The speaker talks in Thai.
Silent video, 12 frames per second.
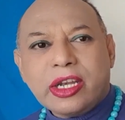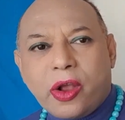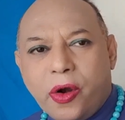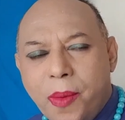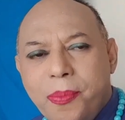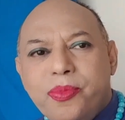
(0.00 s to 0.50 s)

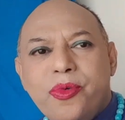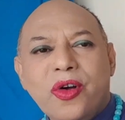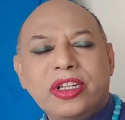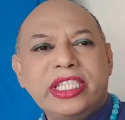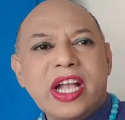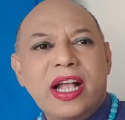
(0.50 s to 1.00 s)
ครบวง
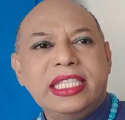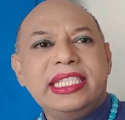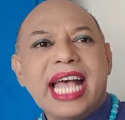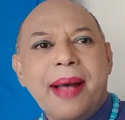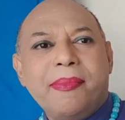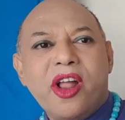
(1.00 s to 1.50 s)
จร
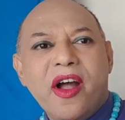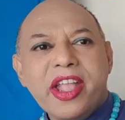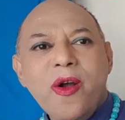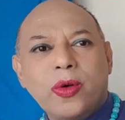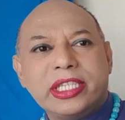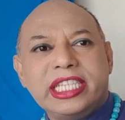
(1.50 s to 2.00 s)
สามร้อย
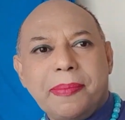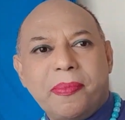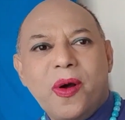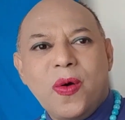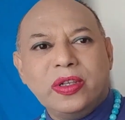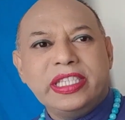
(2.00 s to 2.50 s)
หกสิบ
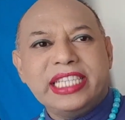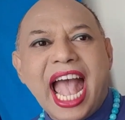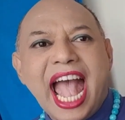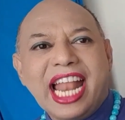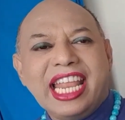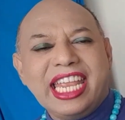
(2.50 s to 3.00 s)
อง
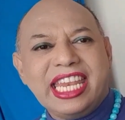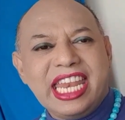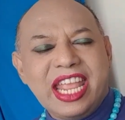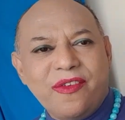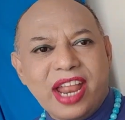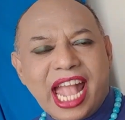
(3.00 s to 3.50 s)
ศาเลยที
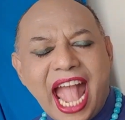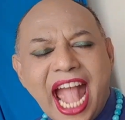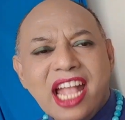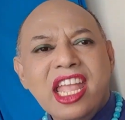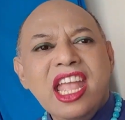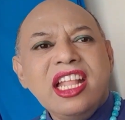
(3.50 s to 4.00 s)
เดียวนะคะ
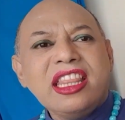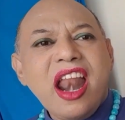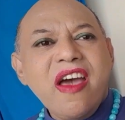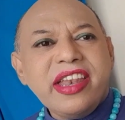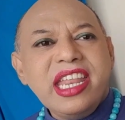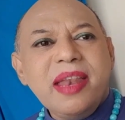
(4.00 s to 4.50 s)
ต
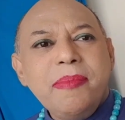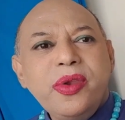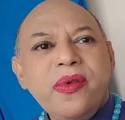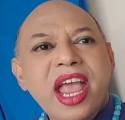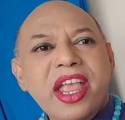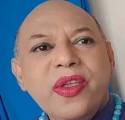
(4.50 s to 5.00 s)
ลอดเดือนมิ
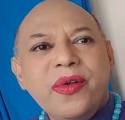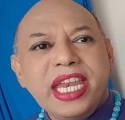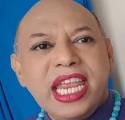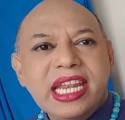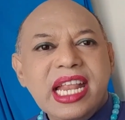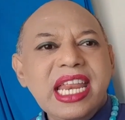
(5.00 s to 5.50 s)
ถุนายน
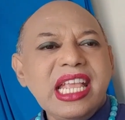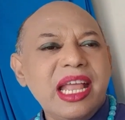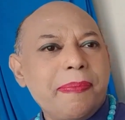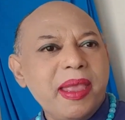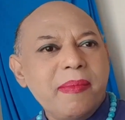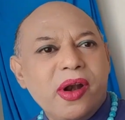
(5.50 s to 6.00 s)
นี้ท่านที่เกิ
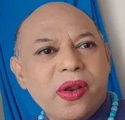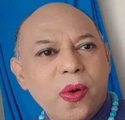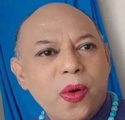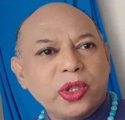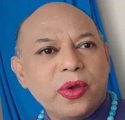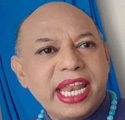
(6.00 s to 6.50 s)
ดปีมะโร
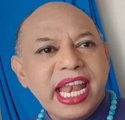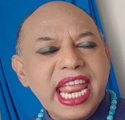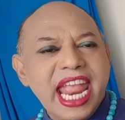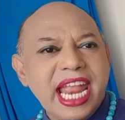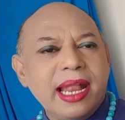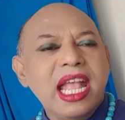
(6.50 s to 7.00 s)
งตัวท่าน
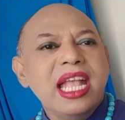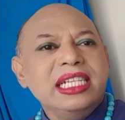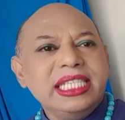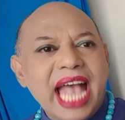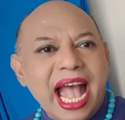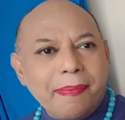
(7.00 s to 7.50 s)
เอง
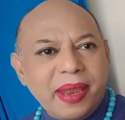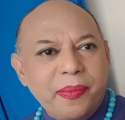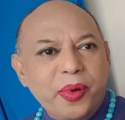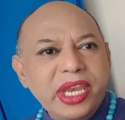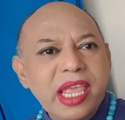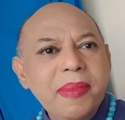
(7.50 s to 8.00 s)
จะเป็น
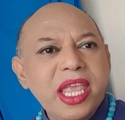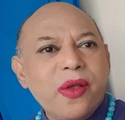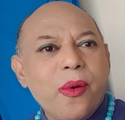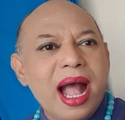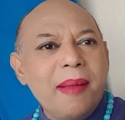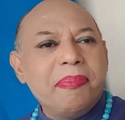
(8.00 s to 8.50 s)
ผู้ที่มี
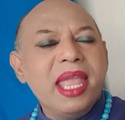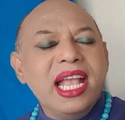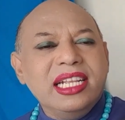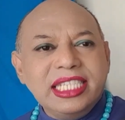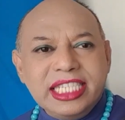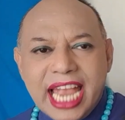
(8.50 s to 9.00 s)
ความ
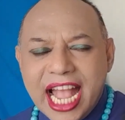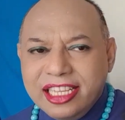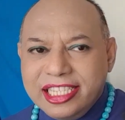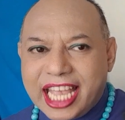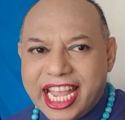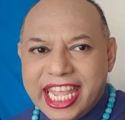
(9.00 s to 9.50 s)
ช่าง
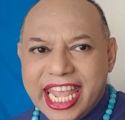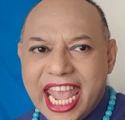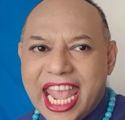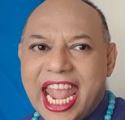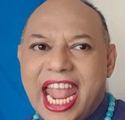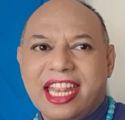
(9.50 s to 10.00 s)
สังเก
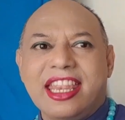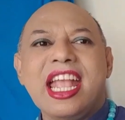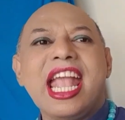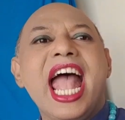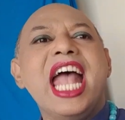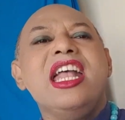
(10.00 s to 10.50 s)
ต
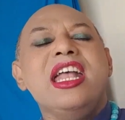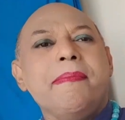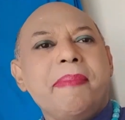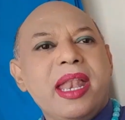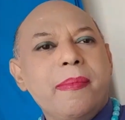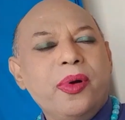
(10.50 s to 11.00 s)
นะคะ
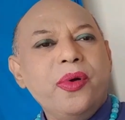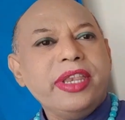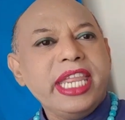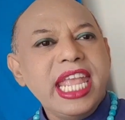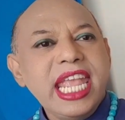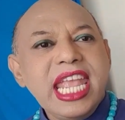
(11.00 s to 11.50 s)
เป็นผู้
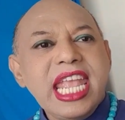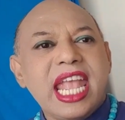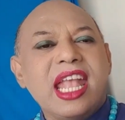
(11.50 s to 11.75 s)
ที่